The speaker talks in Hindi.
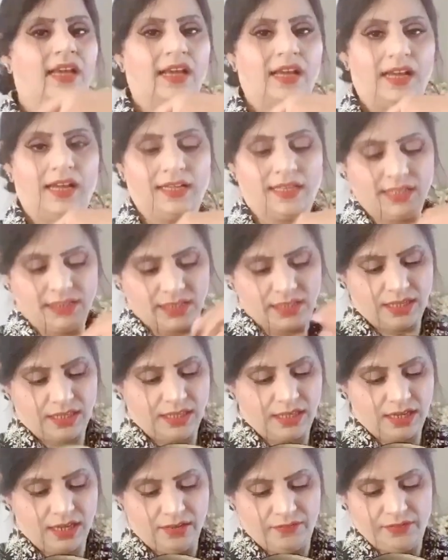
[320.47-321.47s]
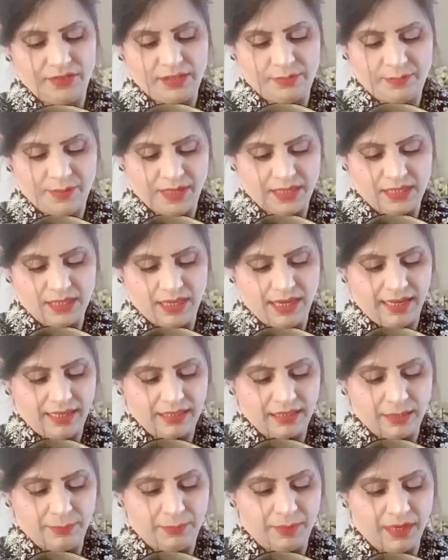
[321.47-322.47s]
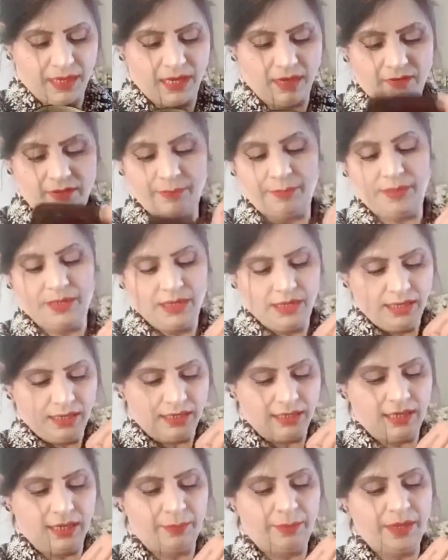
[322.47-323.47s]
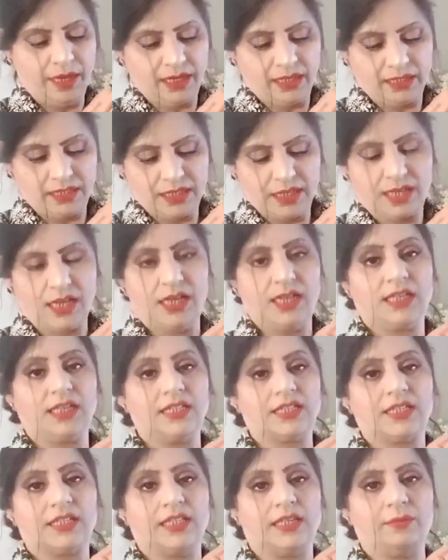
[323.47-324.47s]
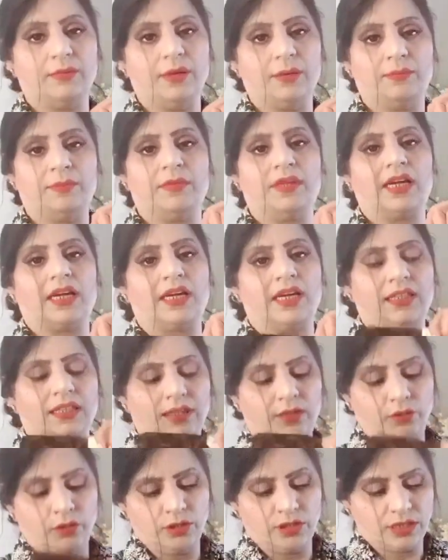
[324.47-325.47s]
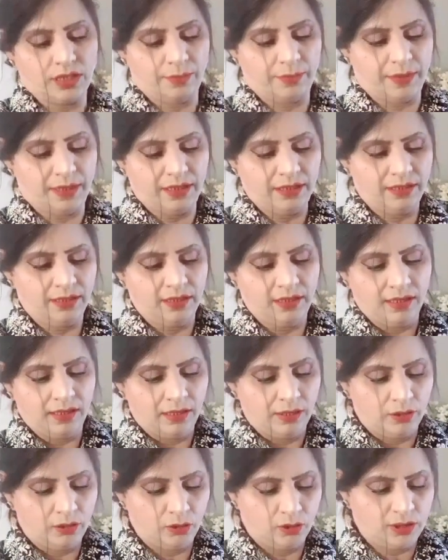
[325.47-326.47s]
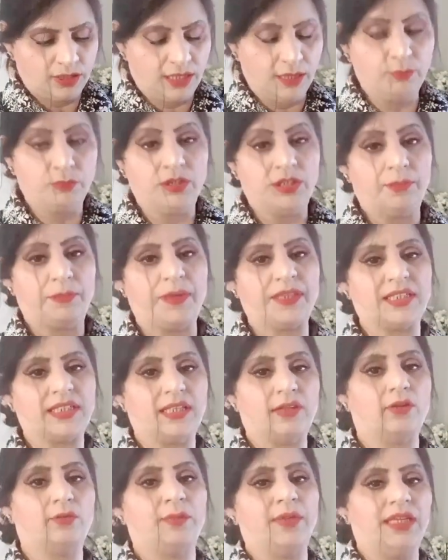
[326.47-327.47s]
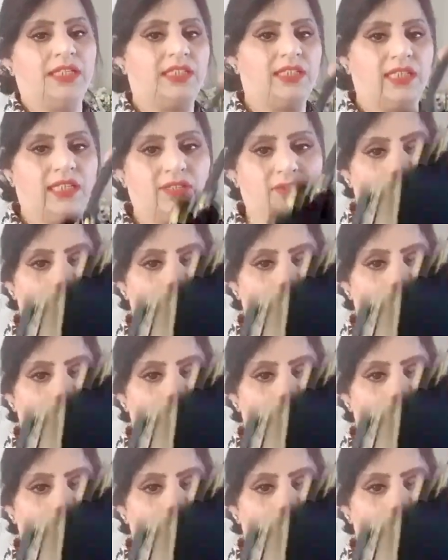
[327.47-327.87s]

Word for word: आगे इसके अंदर काफ़ी स्पेस है लाइक जिप के अलावा भी ये भी आगे जगह है कि इसके अंदर भी हम रख लेते हैं कोई सामान तो इसलिए मुझे पसंद है और मैं इजिली इसको